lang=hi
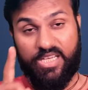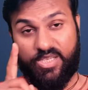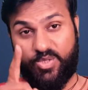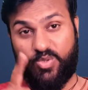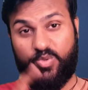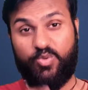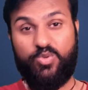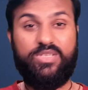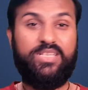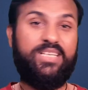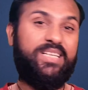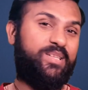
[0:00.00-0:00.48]

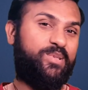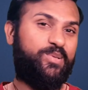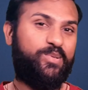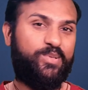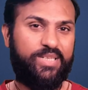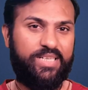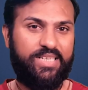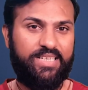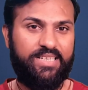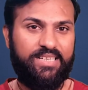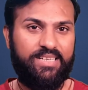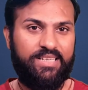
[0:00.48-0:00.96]
सोचना
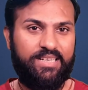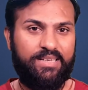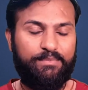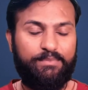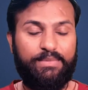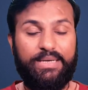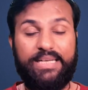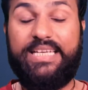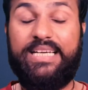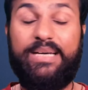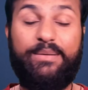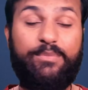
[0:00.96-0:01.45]
थोड़ा
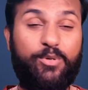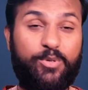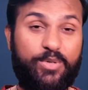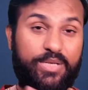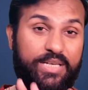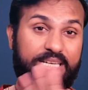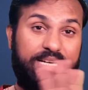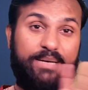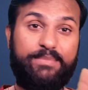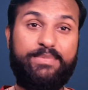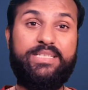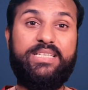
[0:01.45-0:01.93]
बाकी आप लोग के
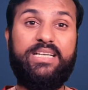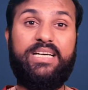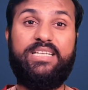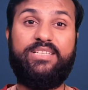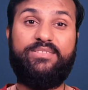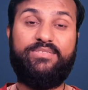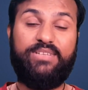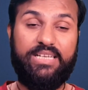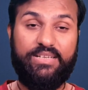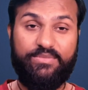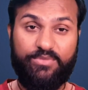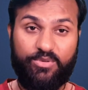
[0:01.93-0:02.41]
क्या विचार
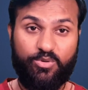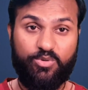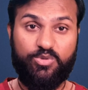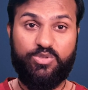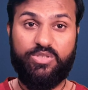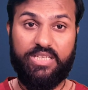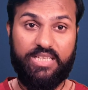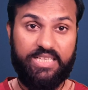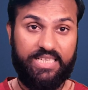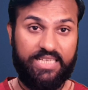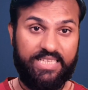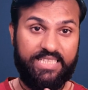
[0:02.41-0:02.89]
इस वाले फ़ोन्स
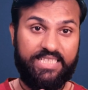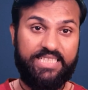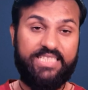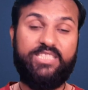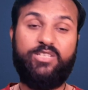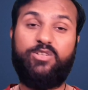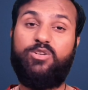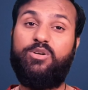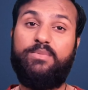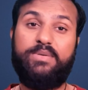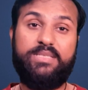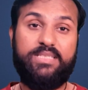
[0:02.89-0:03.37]
के लेके नीचे
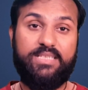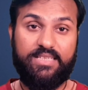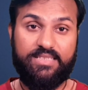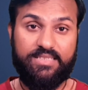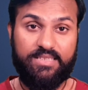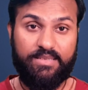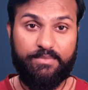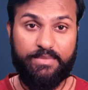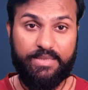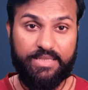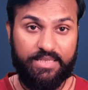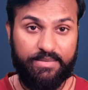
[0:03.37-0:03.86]
कमेंट
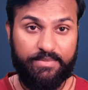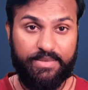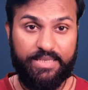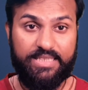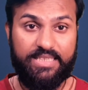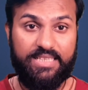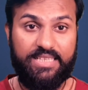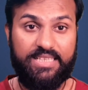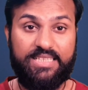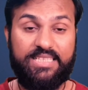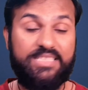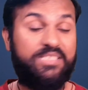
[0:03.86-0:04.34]
सेक्शन में मन की
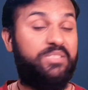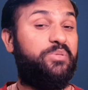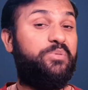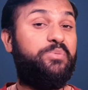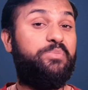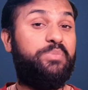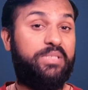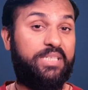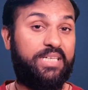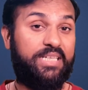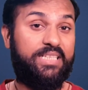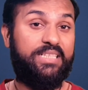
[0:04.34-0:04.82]
बातें लिख के जरूर
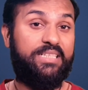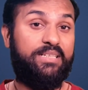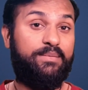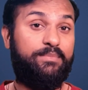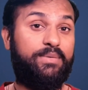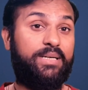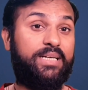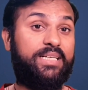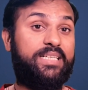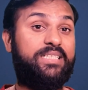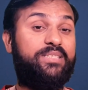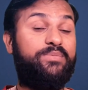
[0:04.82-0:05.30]
बता देना
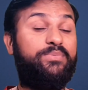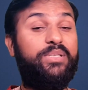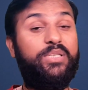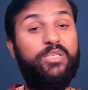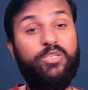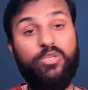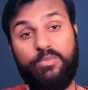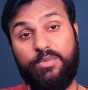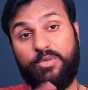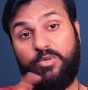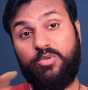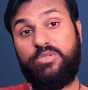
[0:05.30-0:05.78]
बाकी इस
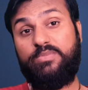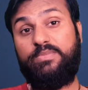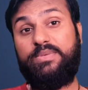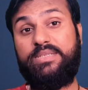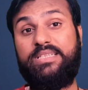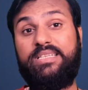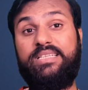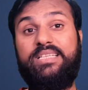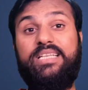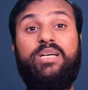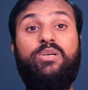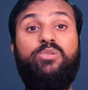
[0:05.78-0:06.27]
वीडियो में कुछ
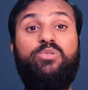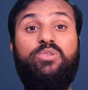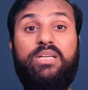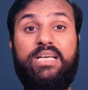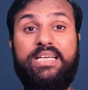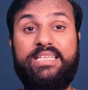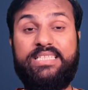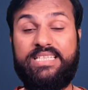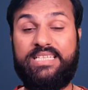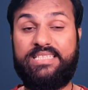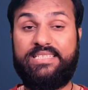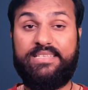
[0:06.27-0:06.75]
पसंद आया तो
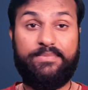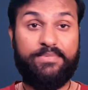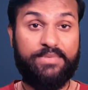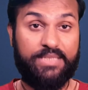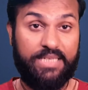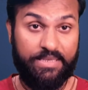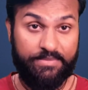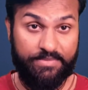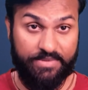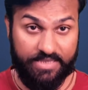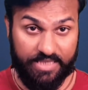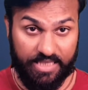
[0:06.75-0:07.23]
लाइक शेयर
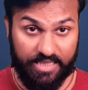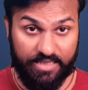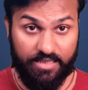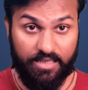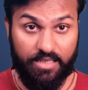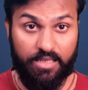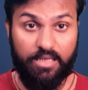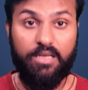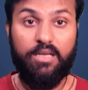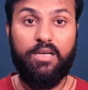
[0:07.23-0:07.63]
सब्सक्राइब के साथ